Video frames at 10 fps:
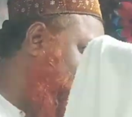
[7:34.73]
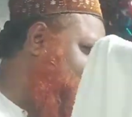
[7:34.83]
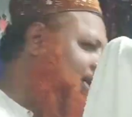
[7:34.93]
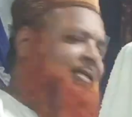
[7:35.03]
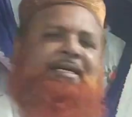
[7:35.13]

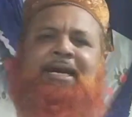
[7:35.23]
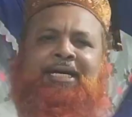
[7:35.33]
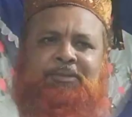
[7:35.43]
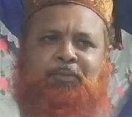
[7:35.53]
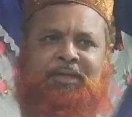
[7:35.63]
সেজদায় যাই
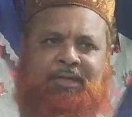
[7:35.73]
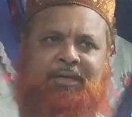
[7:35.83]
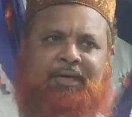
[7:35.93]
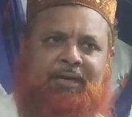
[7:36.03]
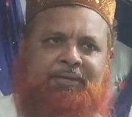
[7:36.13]
হাত পড়ে না
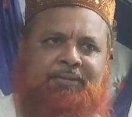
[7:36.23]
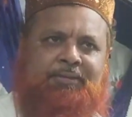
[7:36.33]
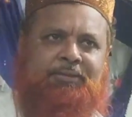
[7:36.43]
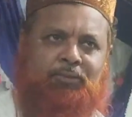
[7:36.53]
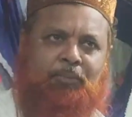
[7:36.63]

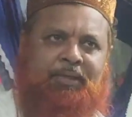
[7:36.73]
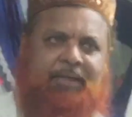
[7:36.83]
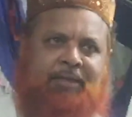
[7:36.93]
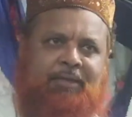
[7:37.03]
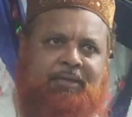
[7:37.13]
জমিনে
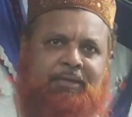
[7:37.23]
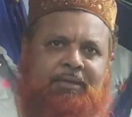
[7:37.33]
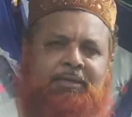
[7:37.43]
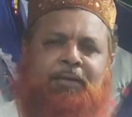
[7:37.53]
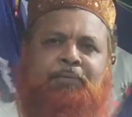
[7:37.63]

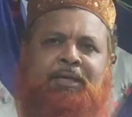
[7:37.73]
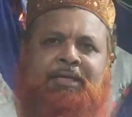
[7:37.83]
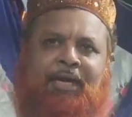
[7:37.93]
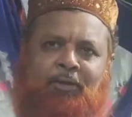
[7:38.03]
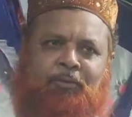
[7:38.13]
তারপরে
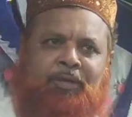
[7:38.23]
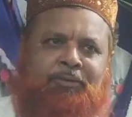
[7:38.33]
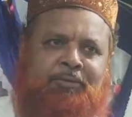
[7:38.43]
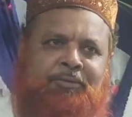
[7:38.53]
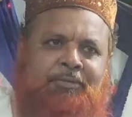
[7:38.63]
কি হাঁটু পড়ে
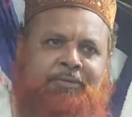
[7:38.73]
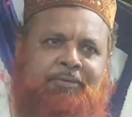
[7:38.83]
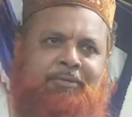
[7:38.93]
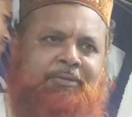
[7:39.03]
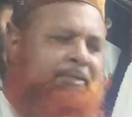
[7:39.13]
তো
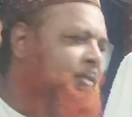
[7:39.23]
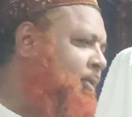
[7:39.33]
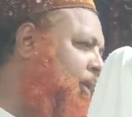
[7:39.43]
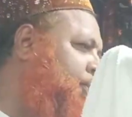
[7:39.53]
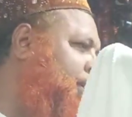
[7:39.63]

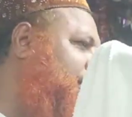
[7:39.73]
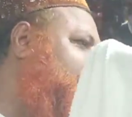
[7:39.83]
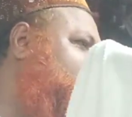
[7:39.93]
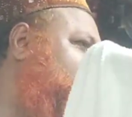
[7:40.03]
তারপরে